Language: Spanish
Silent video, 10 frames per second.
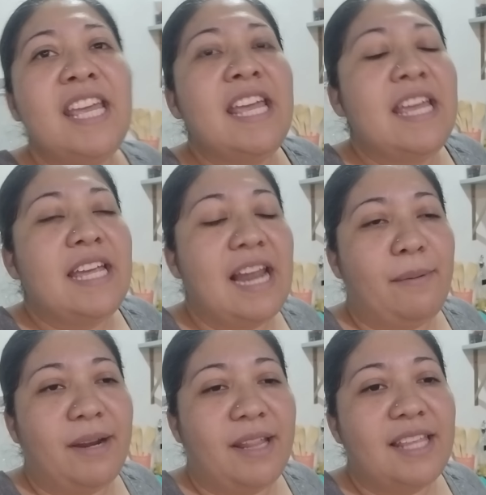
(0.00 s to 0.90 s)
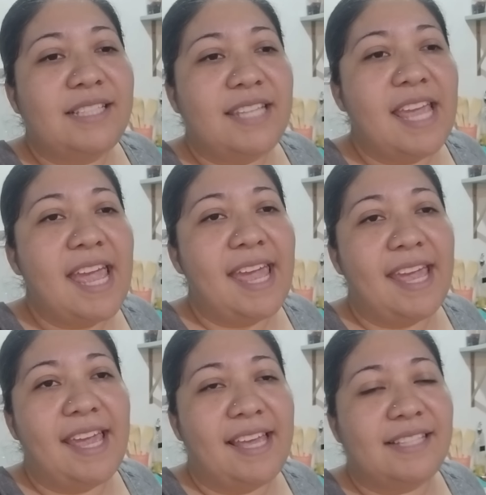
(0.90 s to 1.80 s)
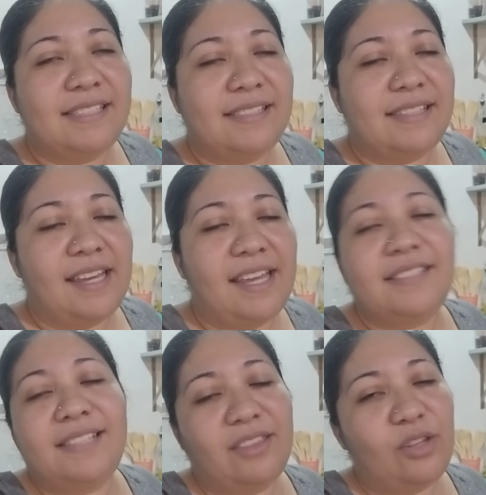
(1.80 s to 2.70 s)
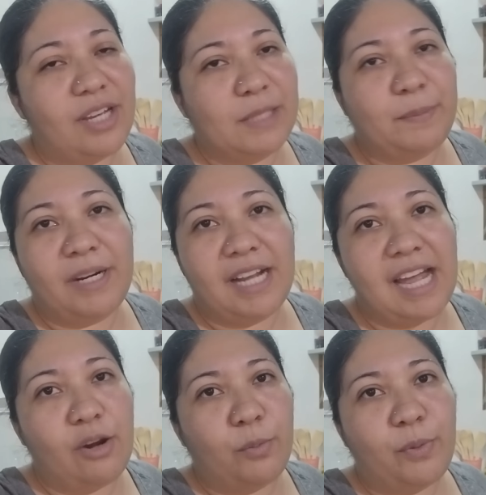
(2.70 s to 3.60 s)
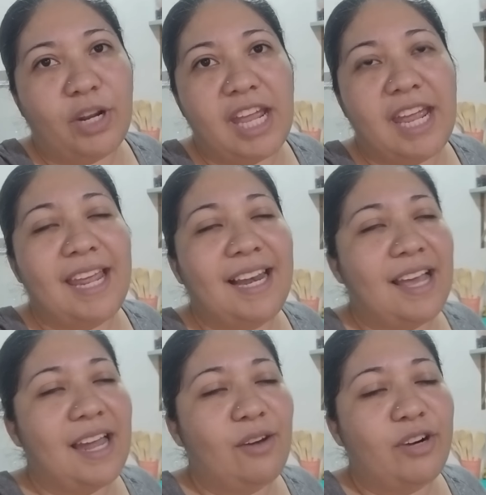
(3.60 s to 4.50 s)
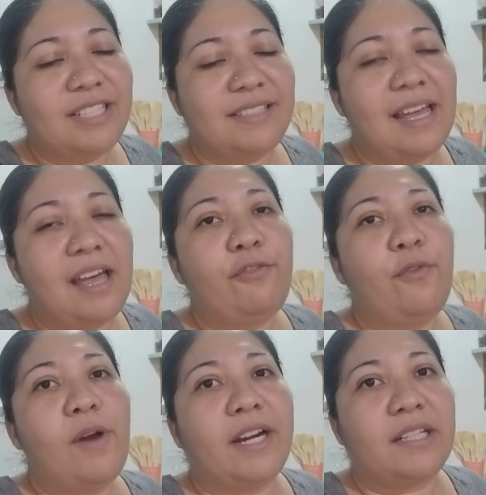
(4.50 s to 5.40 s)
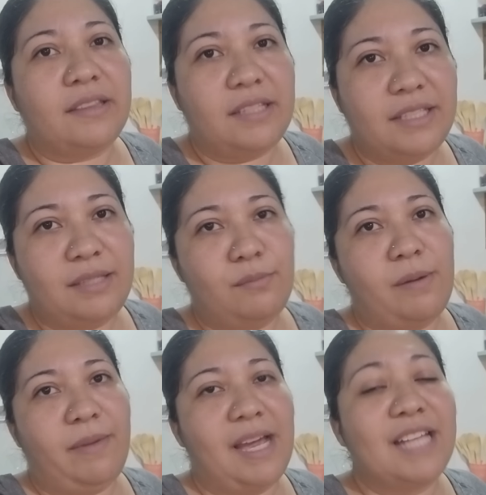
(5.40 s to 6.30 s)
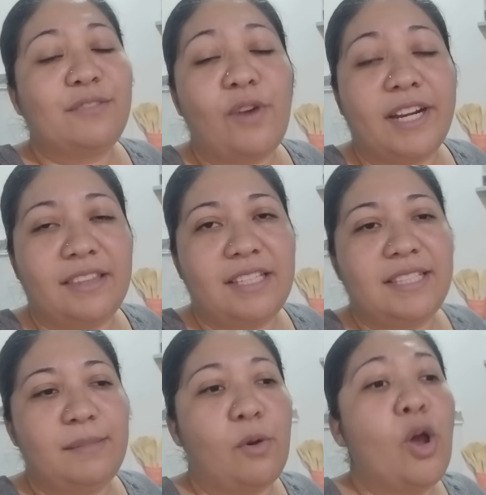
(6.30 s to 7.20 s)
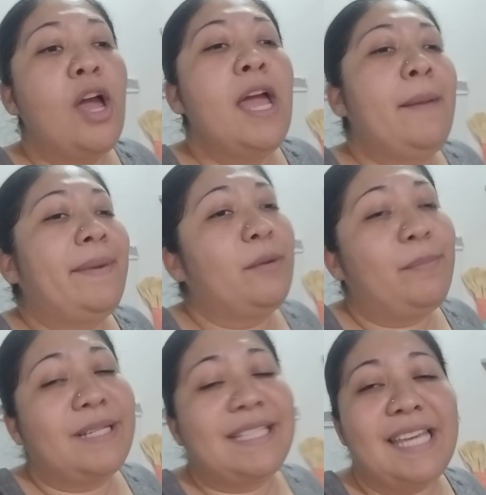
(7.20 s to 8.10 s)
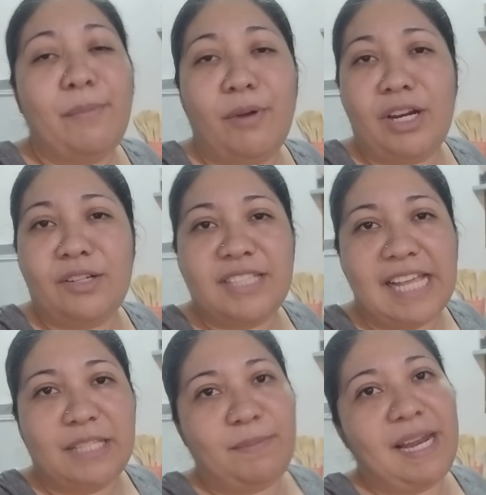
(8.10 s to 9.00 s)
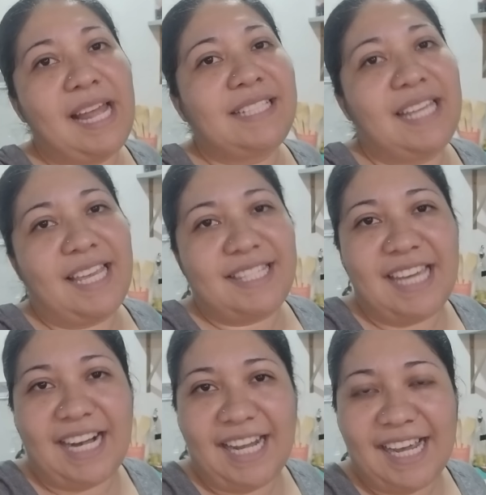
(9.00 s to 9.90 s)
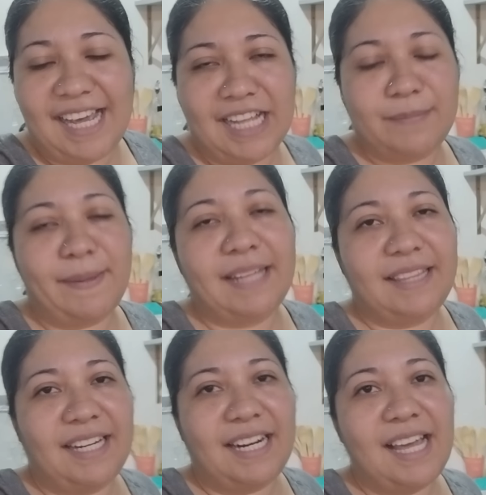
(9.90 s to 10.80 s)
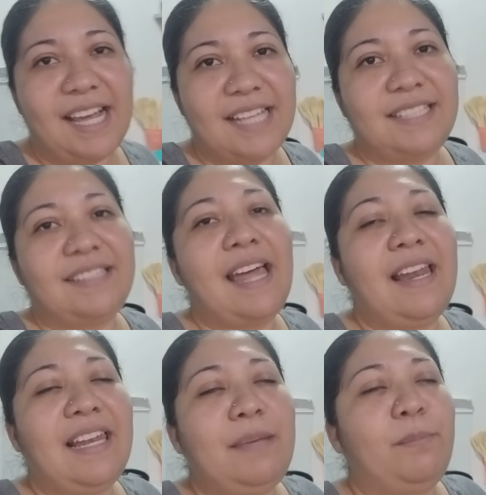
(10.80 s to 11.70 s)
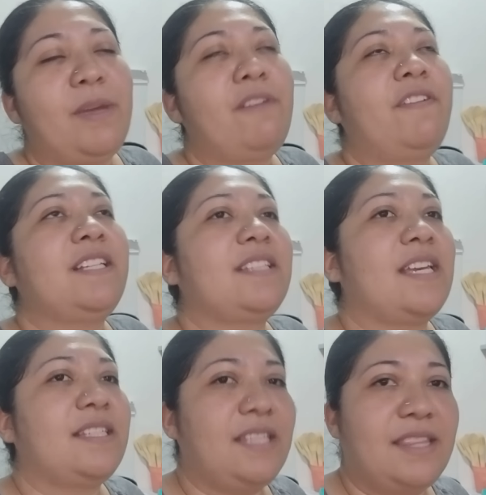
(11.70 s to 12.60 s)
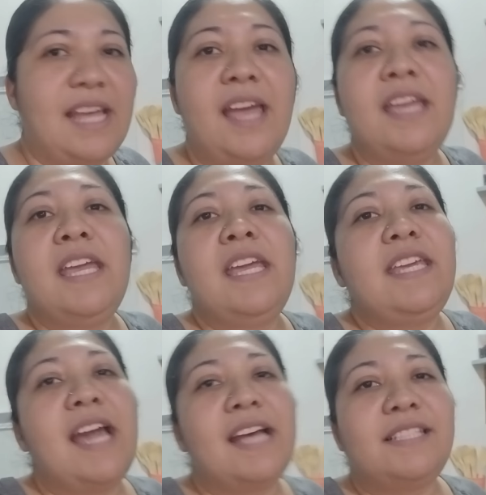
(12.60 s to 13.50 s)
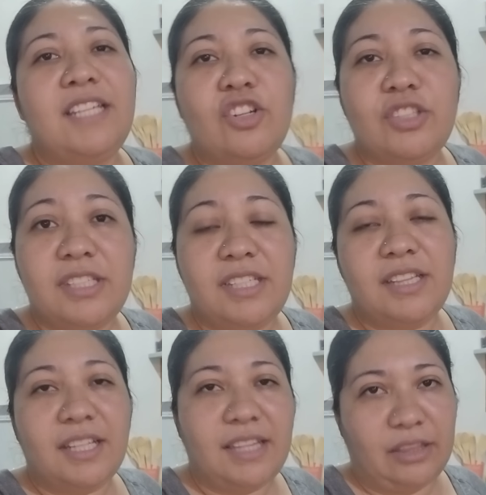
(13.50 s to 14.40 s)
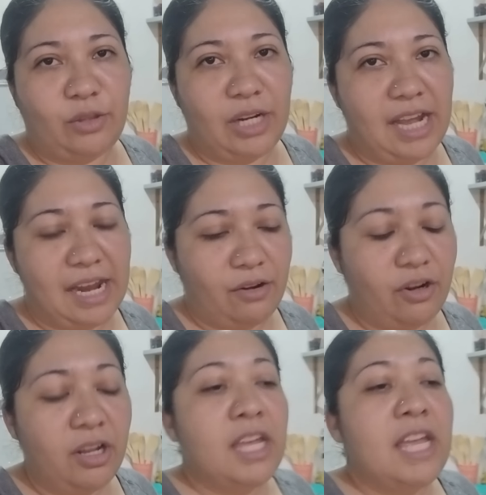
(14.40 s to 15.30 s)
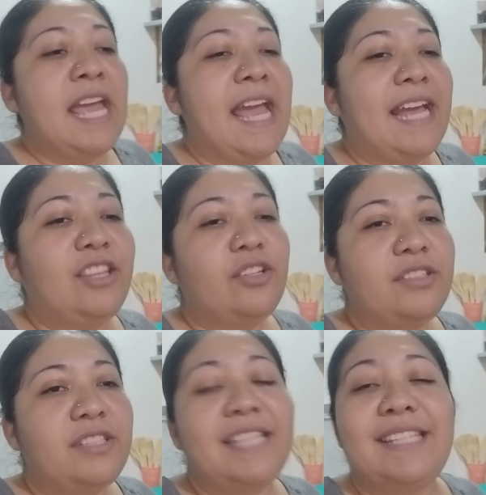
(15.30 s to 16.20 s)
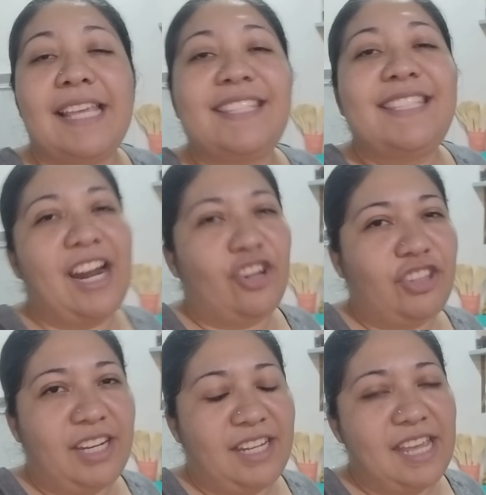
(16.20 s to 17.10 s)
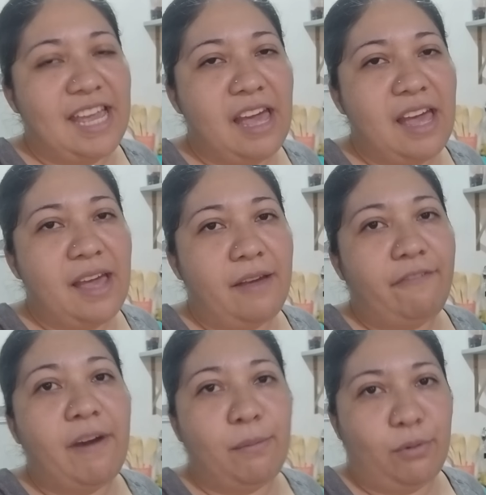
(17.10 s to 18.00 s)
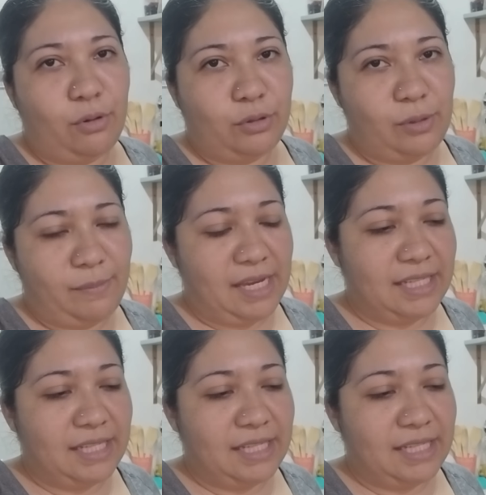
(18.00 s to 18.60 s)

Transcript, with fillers: Y la verdad es que este siento que es por el calor porque el calor está fuertísimo, amigas, fuertísimo. Pero pues hay que ponernos las pilas, hay que echarle ganas para tener la casita limpia, fresquecita y así no se sienta tanto el calor. Entonces ya no tenía fabuloso, amigas.